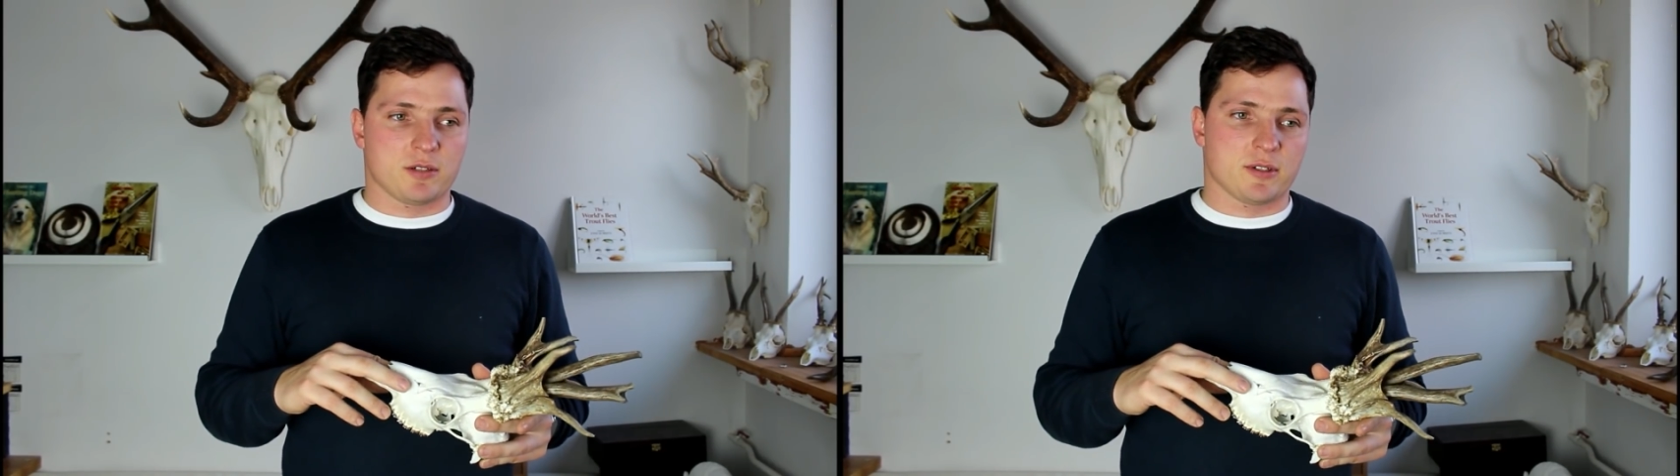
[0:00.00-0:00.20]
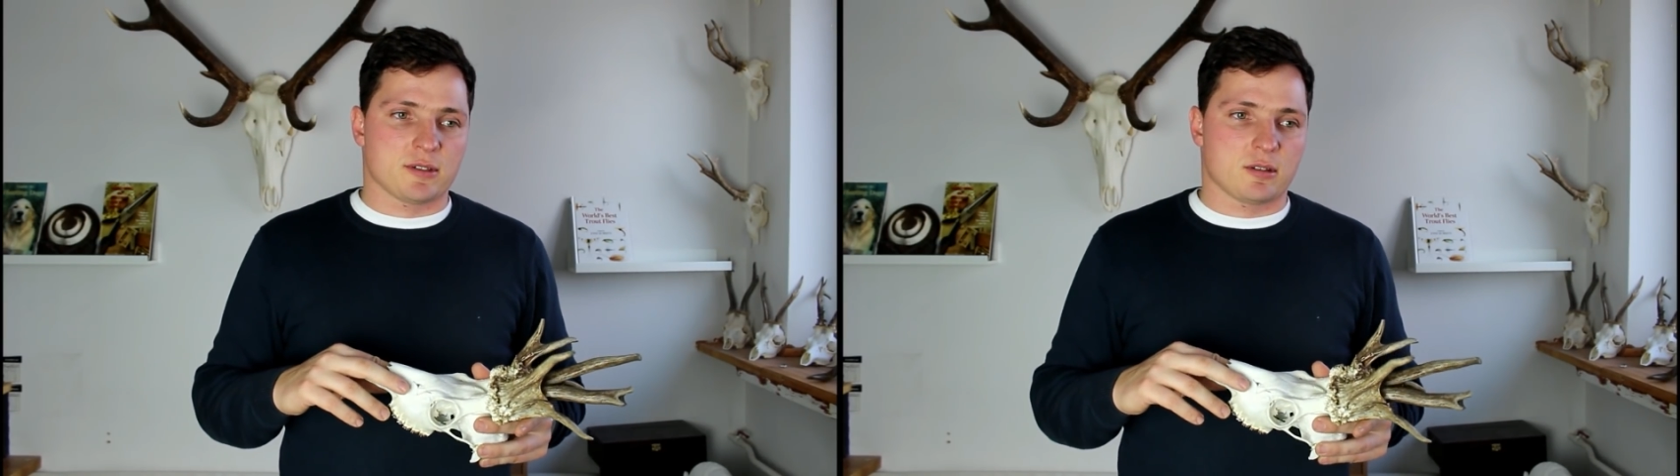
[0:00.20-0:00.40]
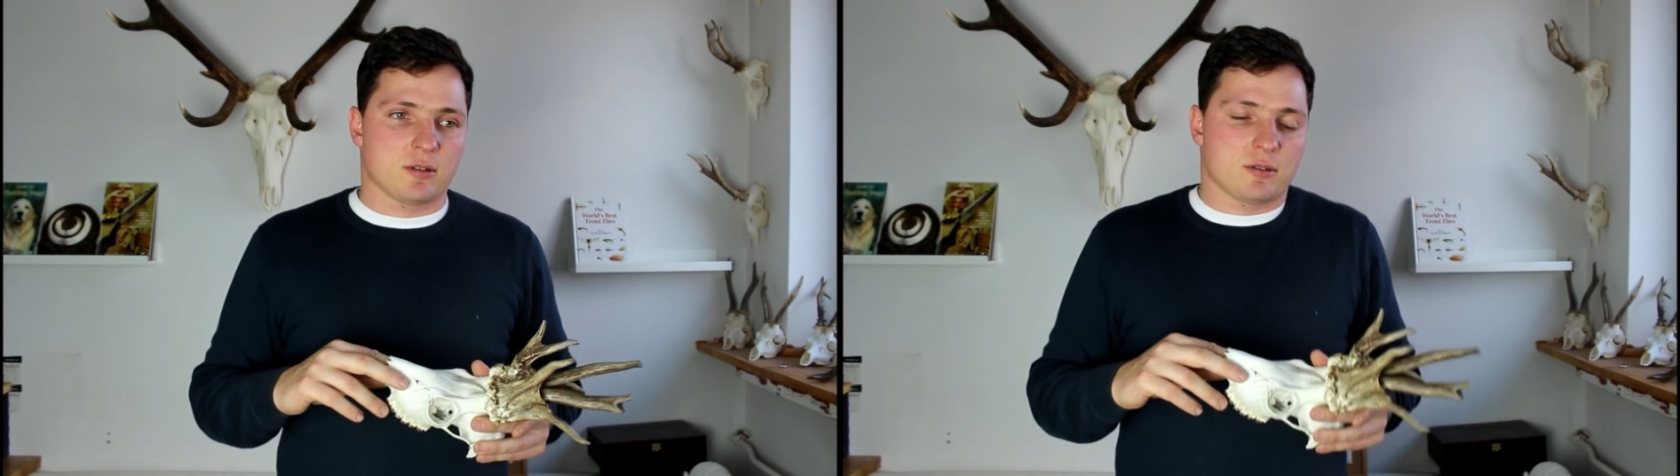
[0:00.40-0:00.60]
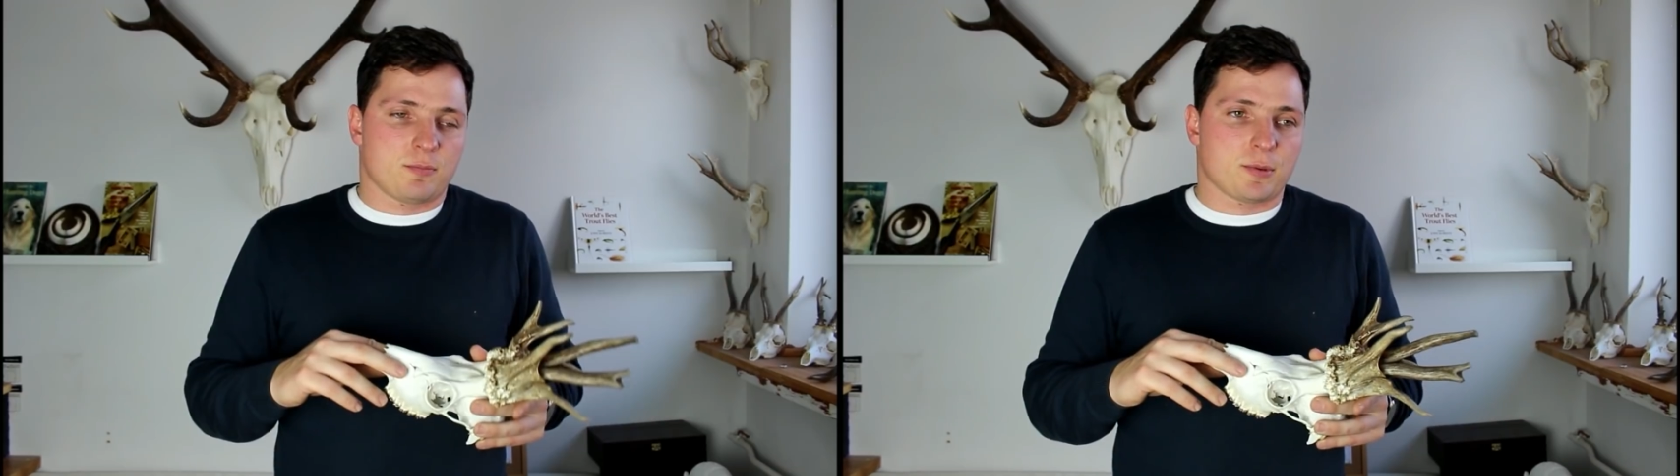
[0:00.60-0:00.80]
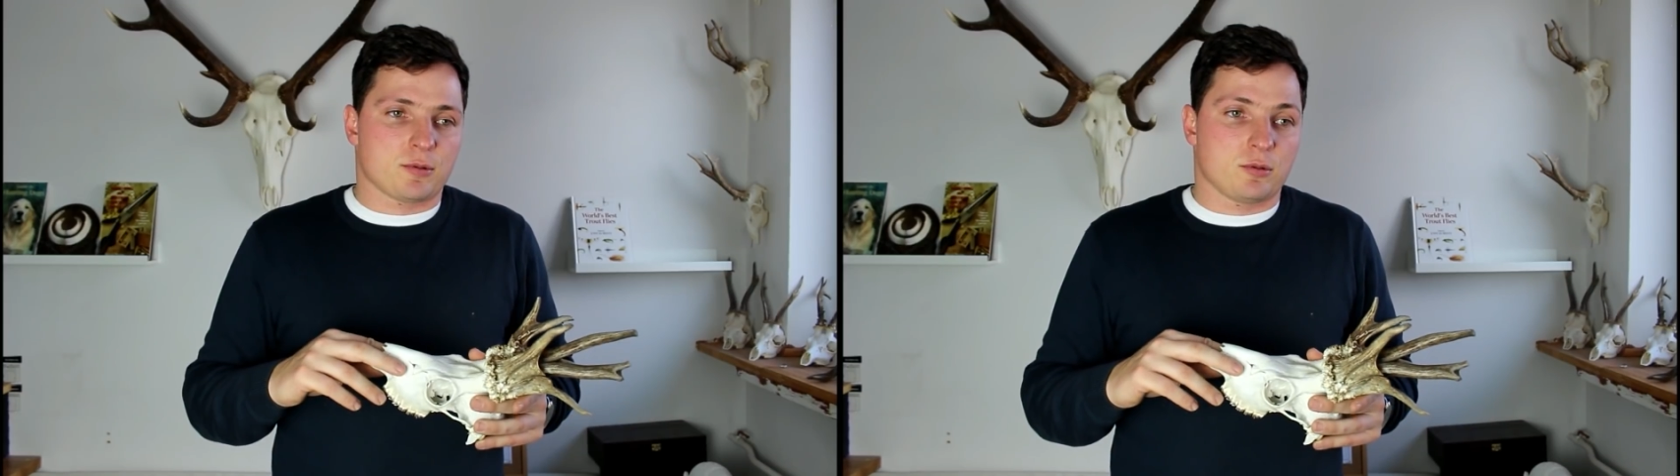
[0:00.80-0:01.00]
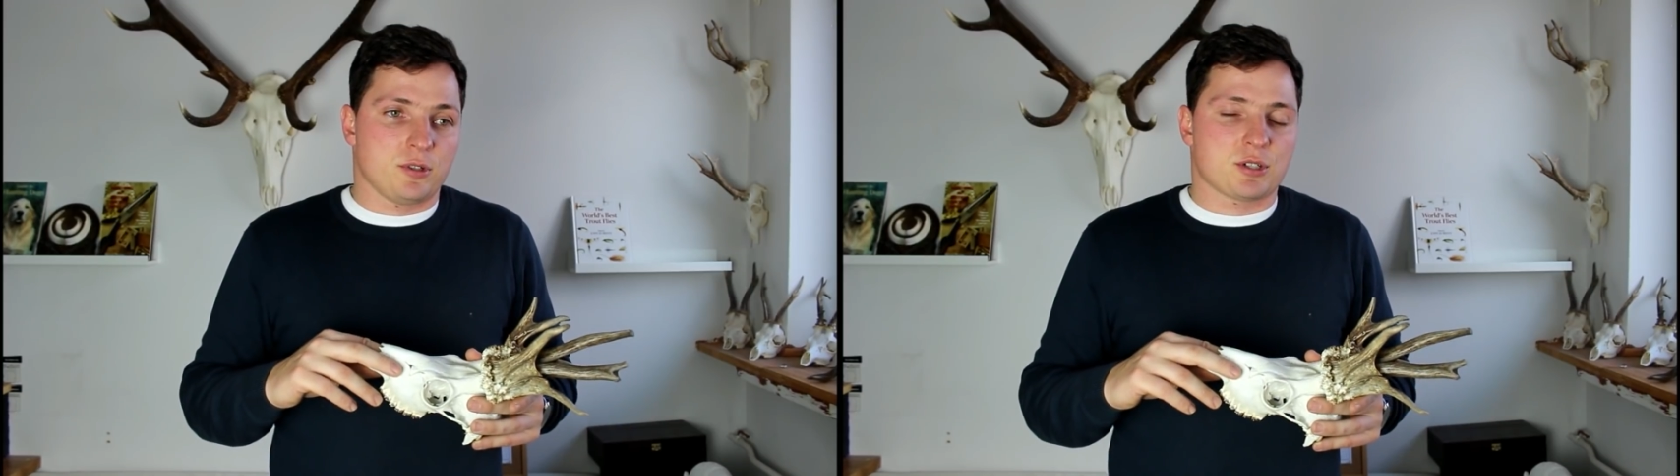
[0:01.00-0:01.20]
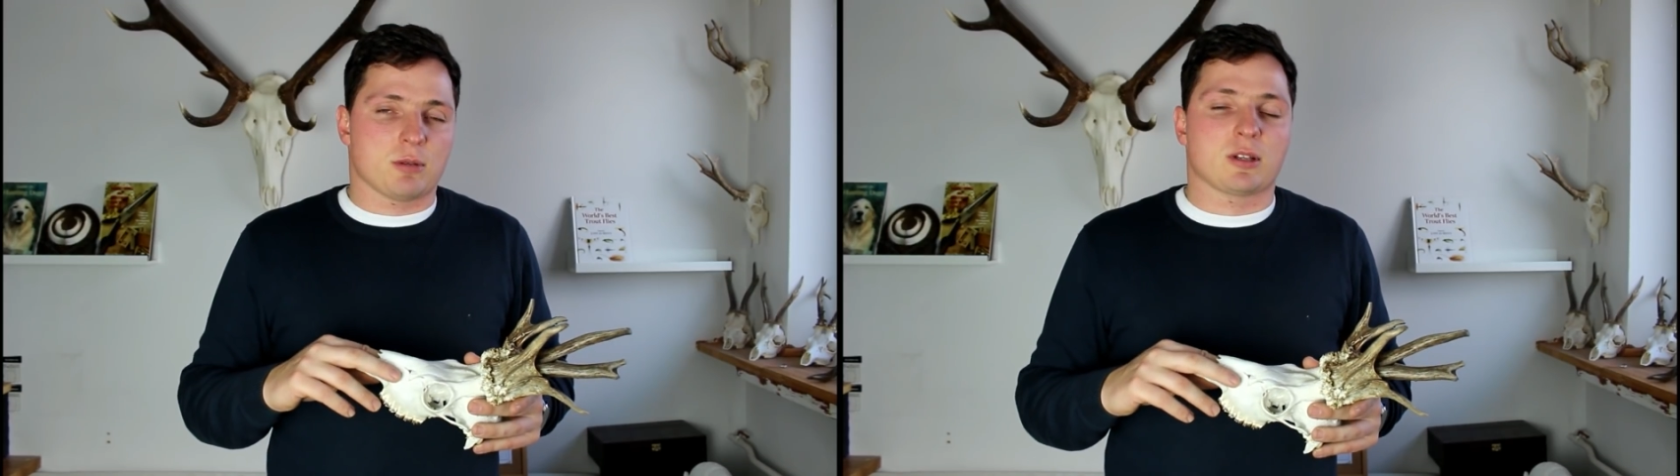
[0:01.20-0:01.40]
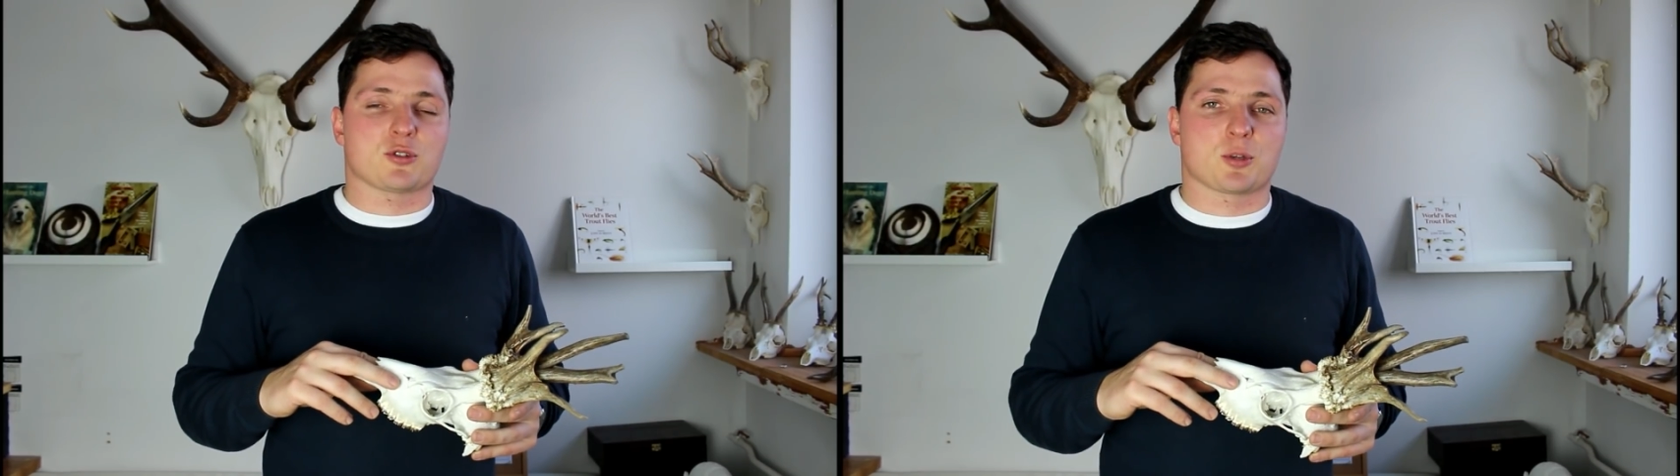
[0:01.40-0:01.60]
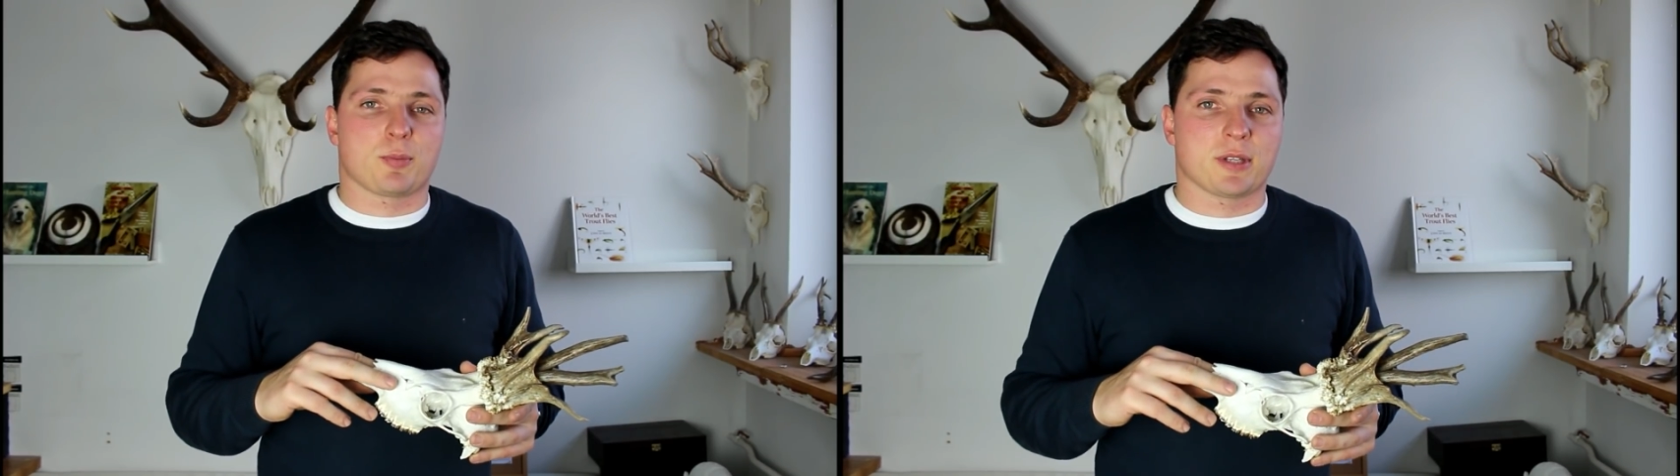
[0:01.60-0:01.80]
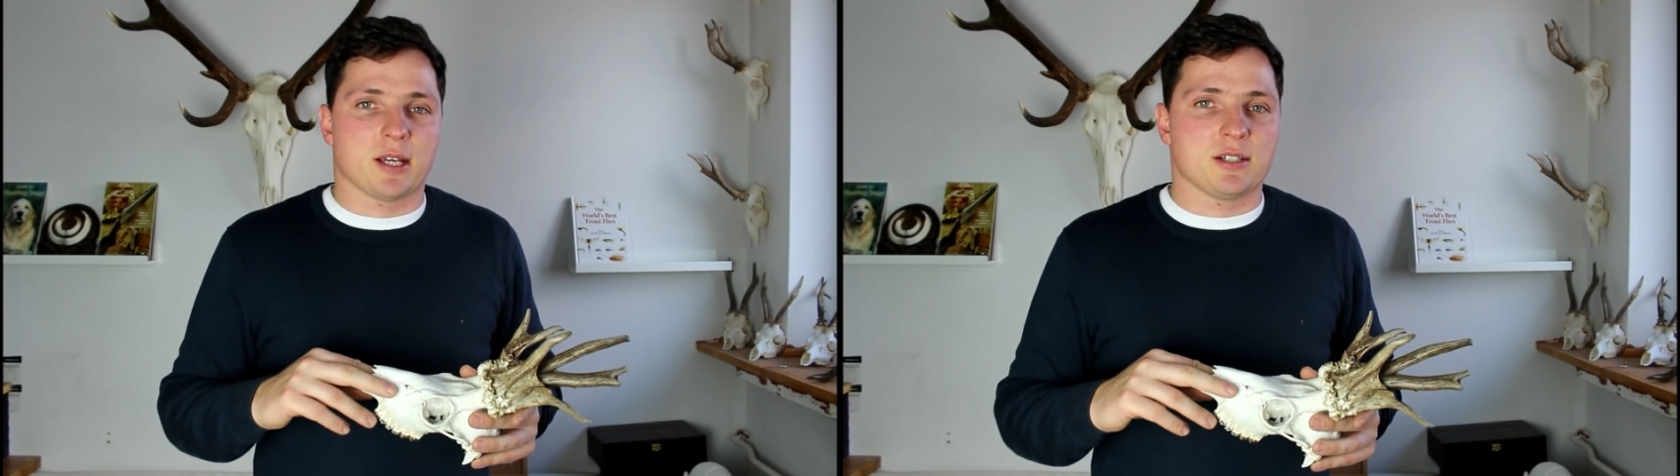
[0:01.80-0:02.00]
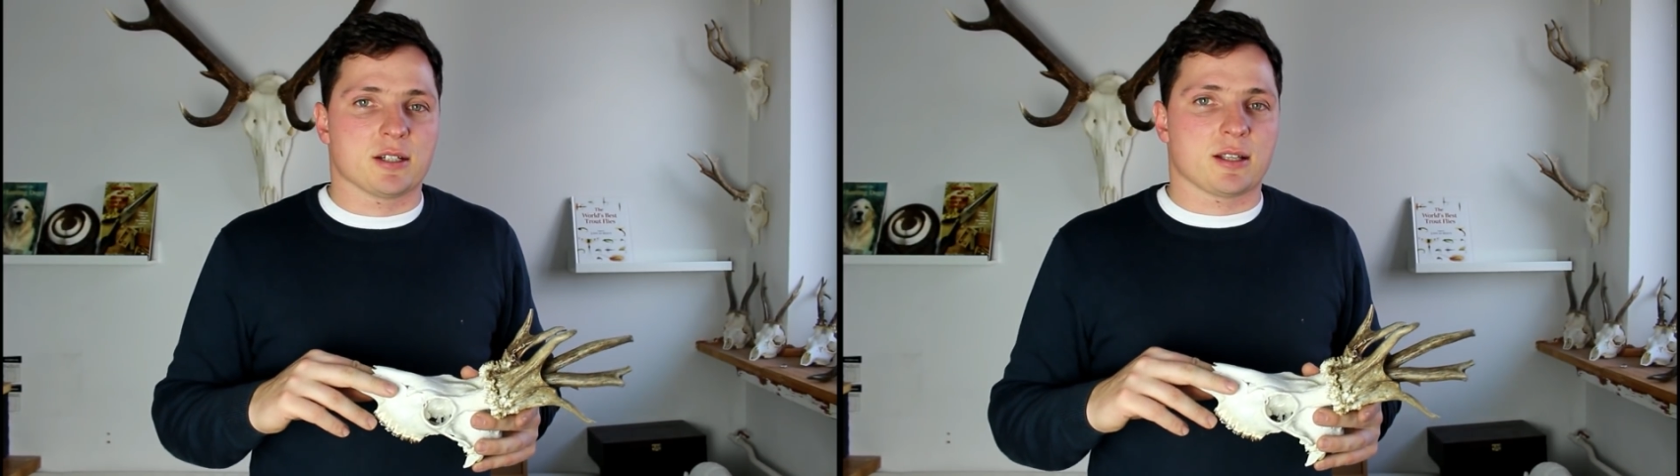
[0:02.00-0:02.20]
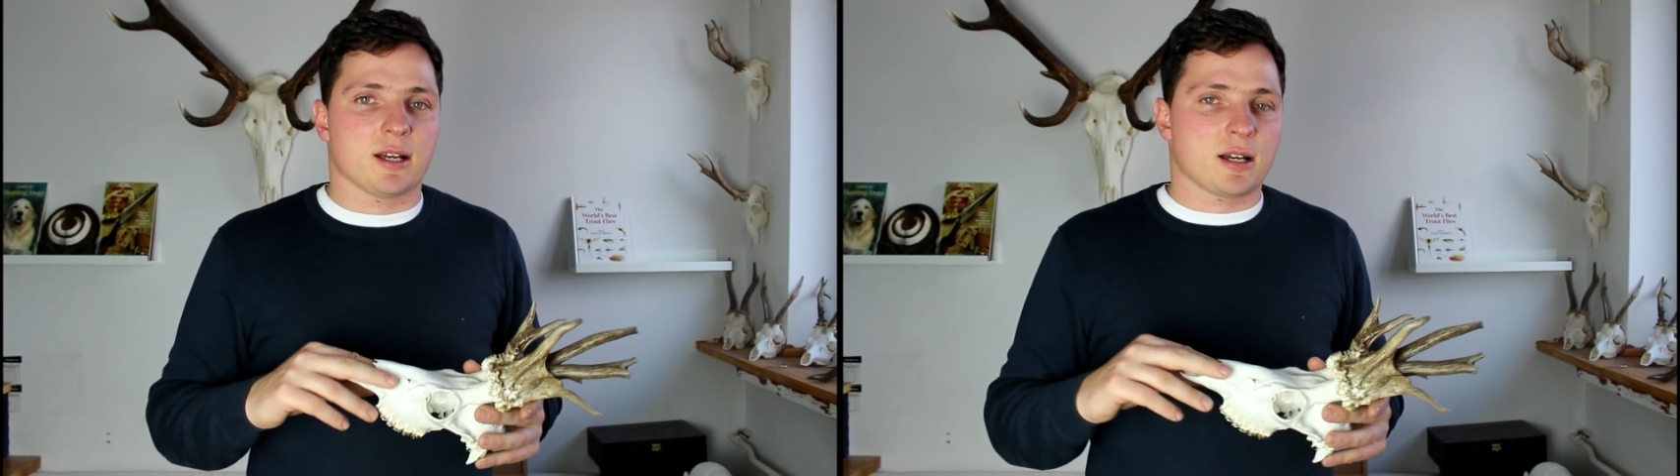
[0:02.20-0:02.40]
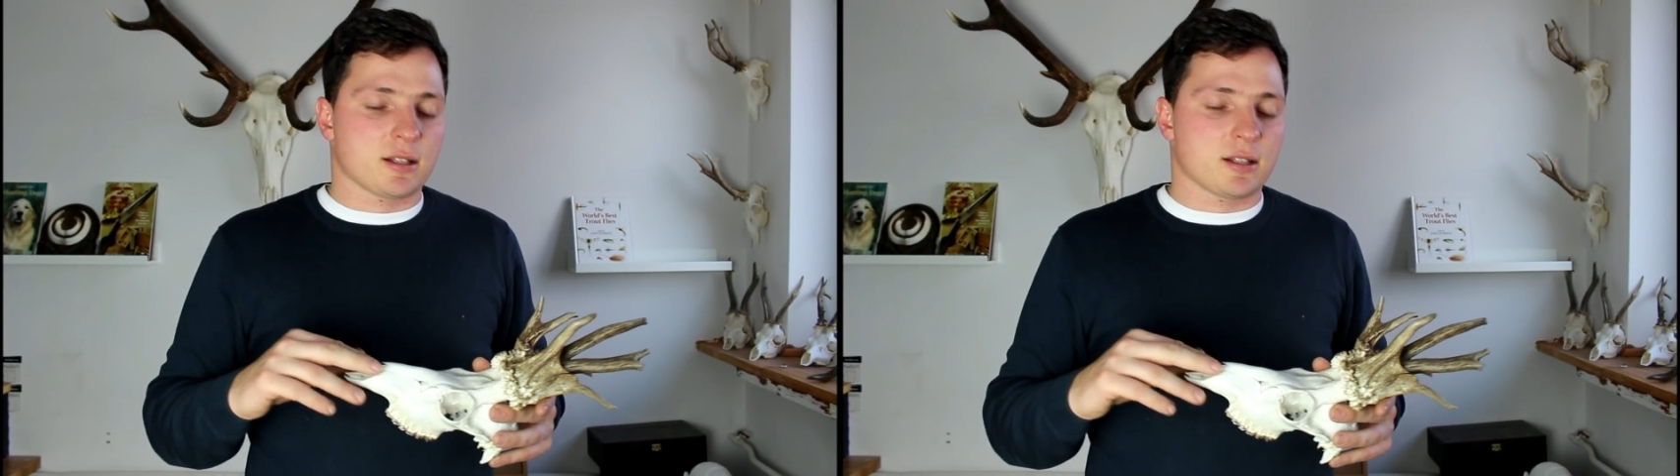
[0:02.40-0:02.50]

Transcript: więc no po prostu liczę na to, że podejdzie, tak?